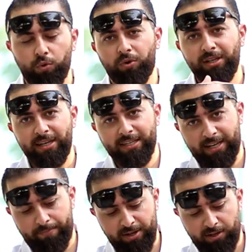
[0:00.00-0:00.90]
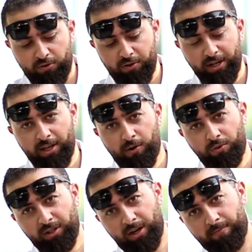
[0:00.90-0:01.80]
وان كيس حبيت انه نحكي
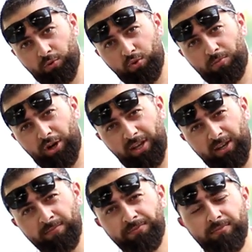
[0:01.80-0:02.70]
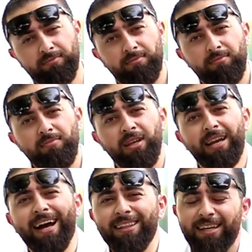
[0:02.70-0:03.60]
او نطرح موضوع معين
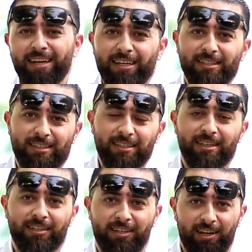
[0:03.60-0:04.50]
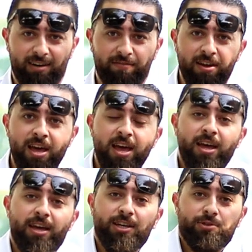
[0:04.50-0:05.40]
لحتى انك انت تقدر تعرف
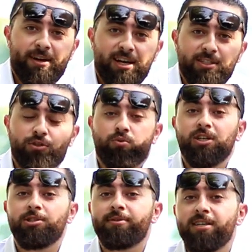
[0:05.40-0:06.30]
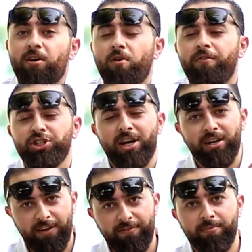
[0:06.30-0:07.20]
ايش محاسنه وايش مساوئه
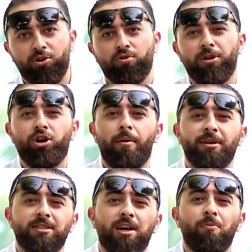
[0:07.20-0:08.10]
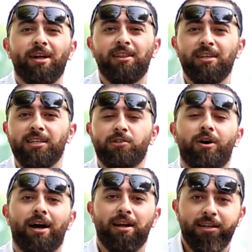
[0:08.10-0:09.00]
فشاركني فيه برضه بالكومنتس او ابعث لي اياه
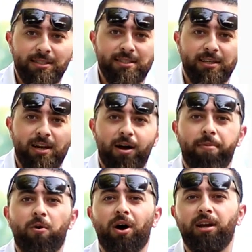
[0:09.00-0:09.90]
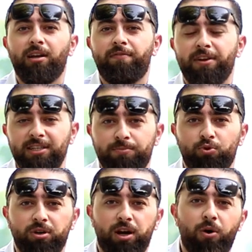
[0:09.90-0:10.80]
سواء على الانستغرام او على
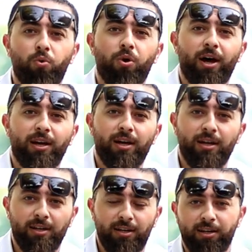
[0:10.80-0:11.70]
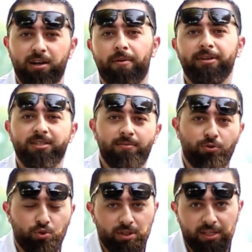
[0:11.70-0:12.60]
الفيسبوك او على الكومنتس
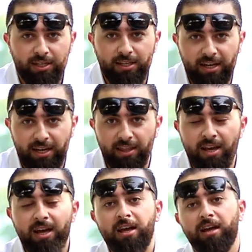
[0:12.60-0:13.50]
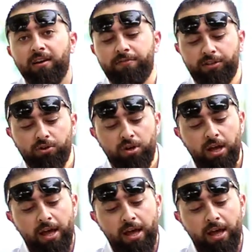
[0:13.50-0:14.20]
الموجوده تحت هذا الفيديو